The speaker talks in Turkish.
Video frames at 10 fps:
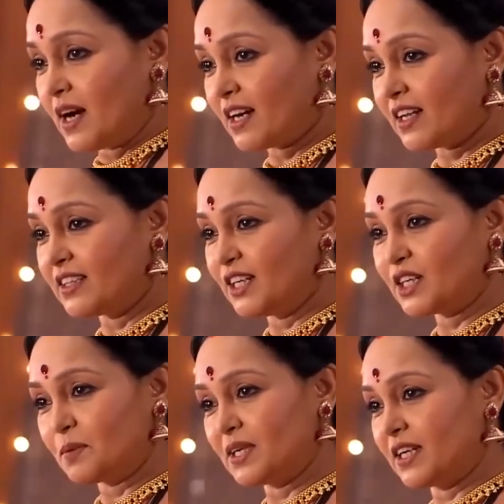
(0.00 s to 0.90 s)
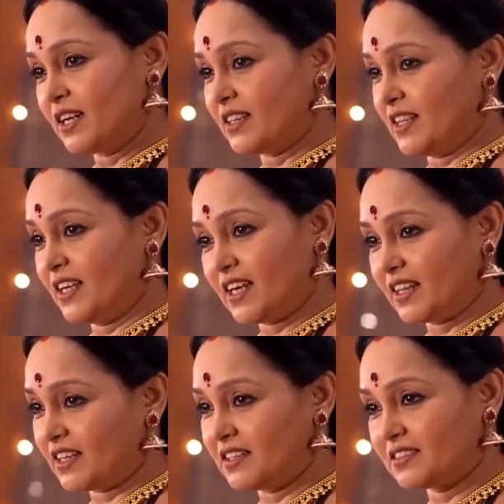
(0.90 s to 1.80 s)
Ve ben hislerimde asla
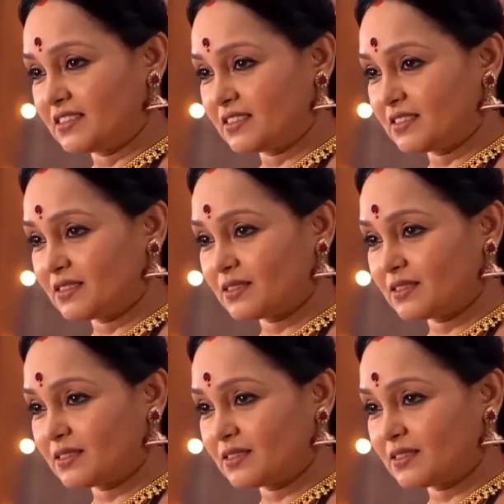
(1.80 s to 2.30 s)
yanılmam.